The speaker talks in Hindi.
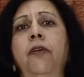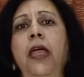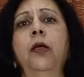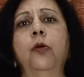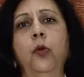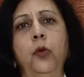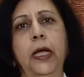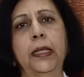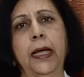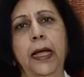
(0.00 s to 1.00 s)
वे
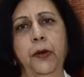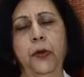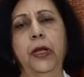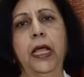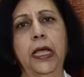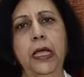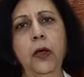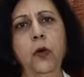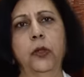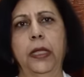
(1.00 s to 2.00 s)
ग्लूटाथायोन के
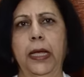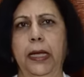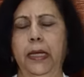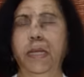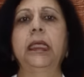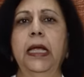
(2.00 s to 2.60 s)
ही होते हैं